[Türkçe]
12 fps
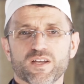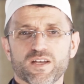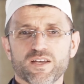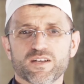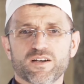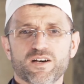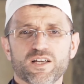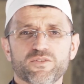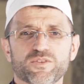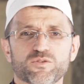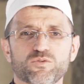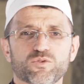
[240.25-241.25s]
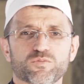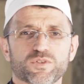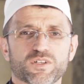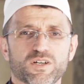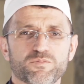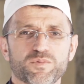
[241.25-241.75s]
her hal ve
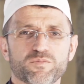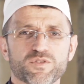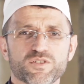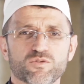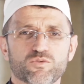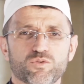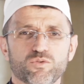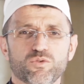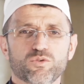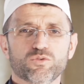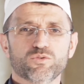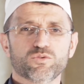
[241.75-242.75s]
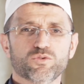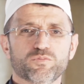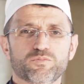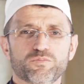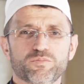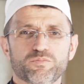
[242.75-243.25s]
durumda Rabbimizin kulu olduğunu
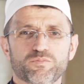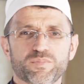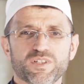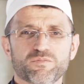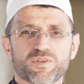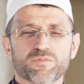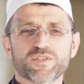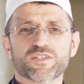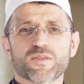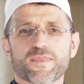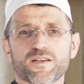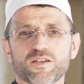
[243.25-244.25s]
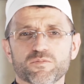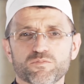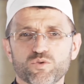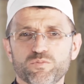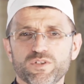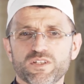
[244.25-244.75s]
bilmemiz,
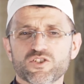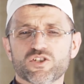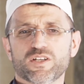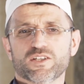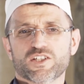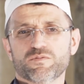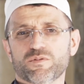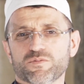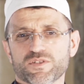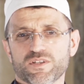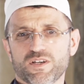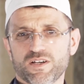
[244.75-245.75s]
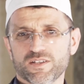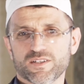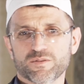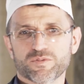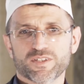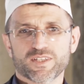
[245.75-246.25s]
bu bilinçle yaşamamız
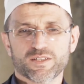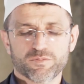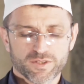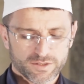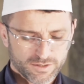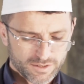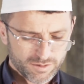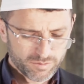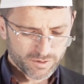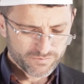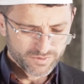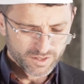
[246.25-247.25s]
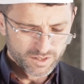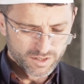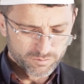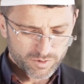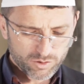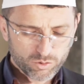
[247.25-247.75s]
anlamına gelmektedir. Ama
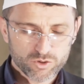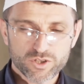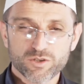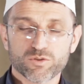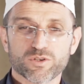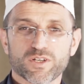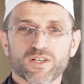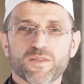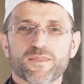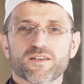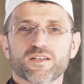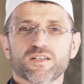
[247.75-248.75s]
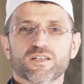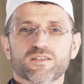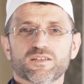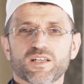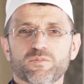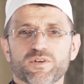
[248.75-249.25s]
ben özel olarak
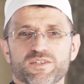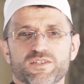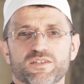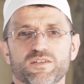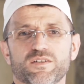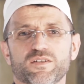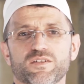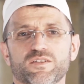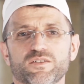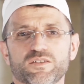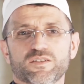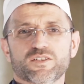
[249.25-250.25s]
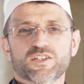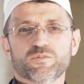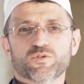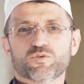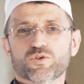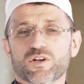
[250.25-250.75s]
namaz e,
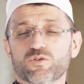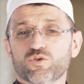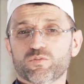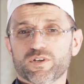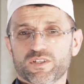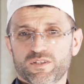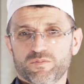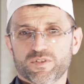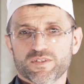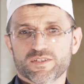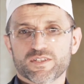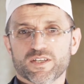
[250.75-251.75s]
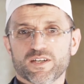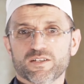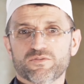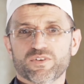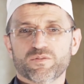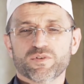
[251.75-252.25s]
gibi, Kur'an okumak gibi,
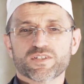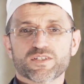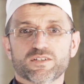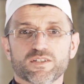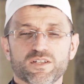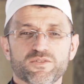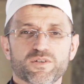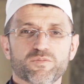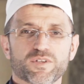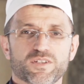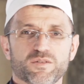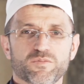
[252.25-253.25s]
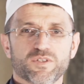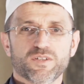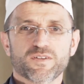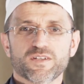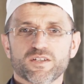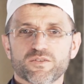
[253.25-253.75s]
zekat vermek, sadaka vermek gibi
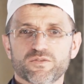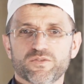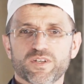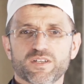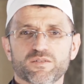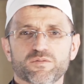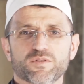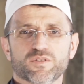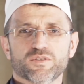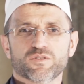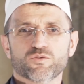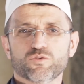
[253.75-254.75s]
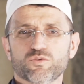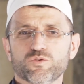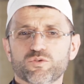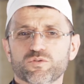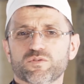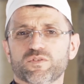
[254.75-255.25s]
ve e, günlük e,